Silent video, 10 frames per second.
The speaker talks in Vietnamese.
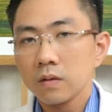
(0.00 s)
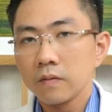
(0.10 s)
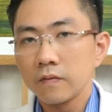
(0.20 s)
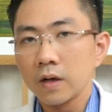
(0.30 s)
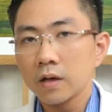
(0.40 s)

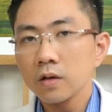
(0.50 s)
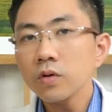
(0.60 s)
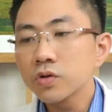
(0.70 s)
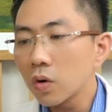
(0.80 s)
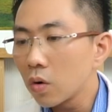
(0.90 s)
về kỹ
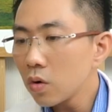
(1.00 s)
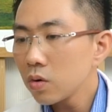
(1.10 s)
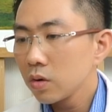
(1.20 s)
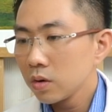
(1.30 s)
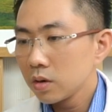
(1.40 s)
thuật số
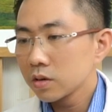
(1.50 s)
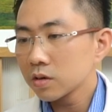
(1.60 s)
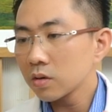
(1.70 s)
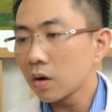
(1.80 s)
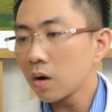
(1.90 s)

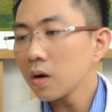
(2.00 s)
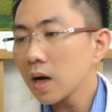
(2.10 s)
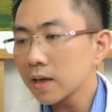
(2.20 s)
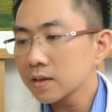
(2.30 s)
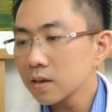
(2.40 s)
sau đó
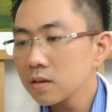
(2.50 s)
là sẽ